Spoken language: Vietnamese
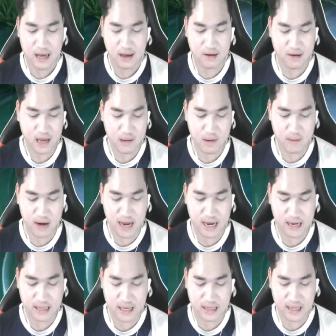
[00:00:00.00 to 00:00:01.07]
ok bom lại
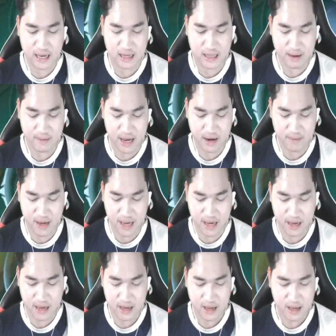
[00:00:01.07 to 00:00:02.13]
tịt tịt tơ mẹ rồi bây giờ
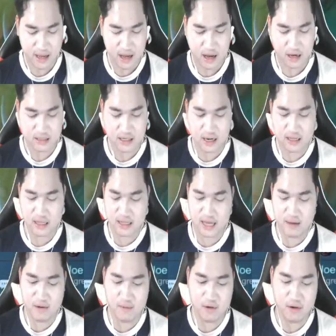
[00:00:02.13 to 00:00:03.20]
ở sol
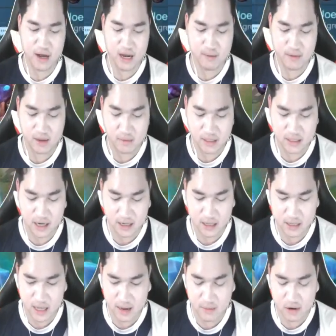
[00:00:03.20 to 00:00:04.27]
tê bom pro enemy mình sol
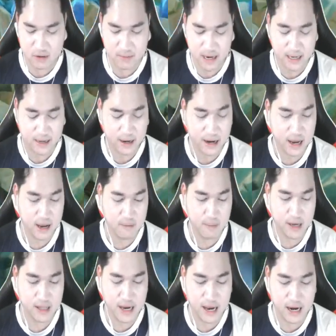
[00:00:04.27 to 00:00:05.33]
tê bom mà nhà đây in
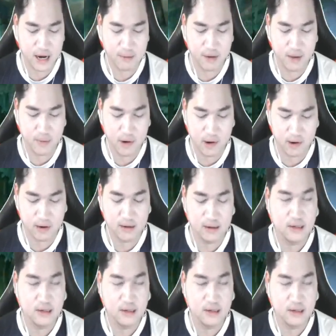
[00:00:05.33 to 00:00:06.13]
phải can enemy phong